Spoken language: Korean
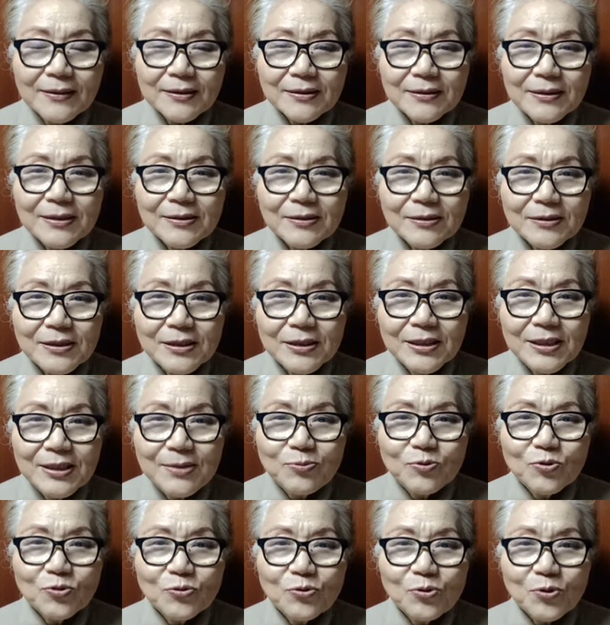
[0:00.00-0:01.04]
그래서 그
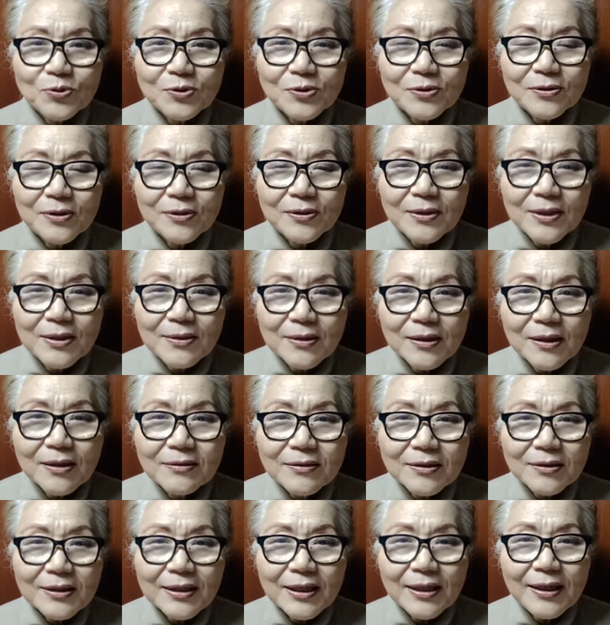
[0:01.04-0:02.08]
입술로서
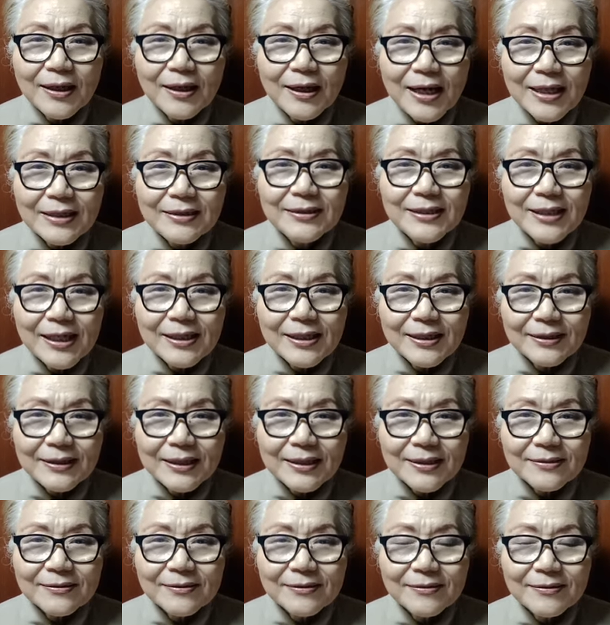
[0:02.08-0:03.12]
어떻게 하느냐에
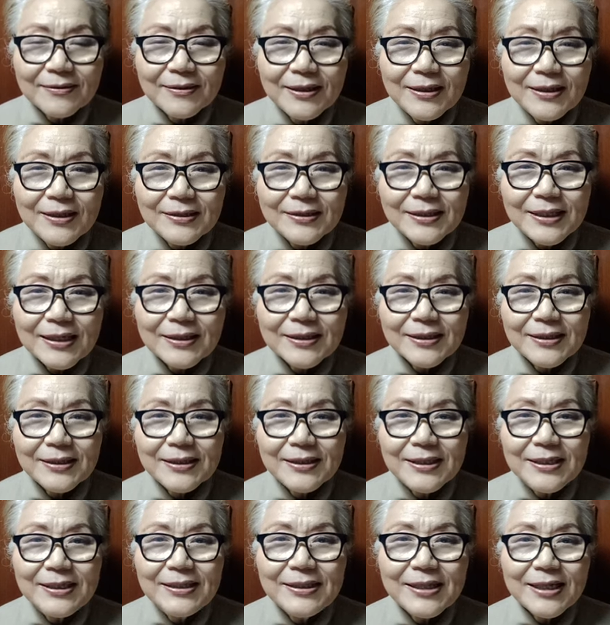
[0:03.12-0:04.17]
따라서 자기
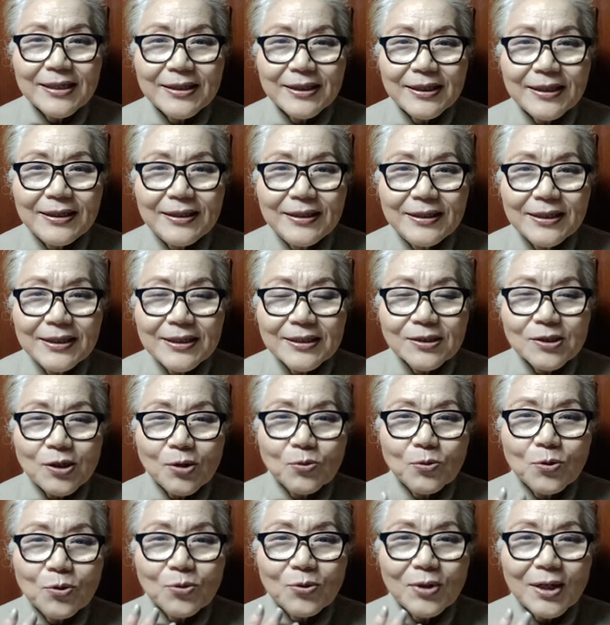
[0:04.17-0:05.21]
인생이
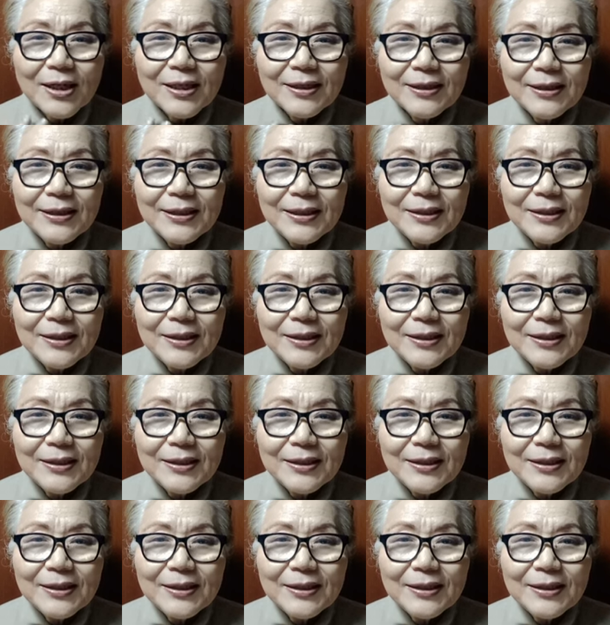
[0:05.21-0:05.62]
성공과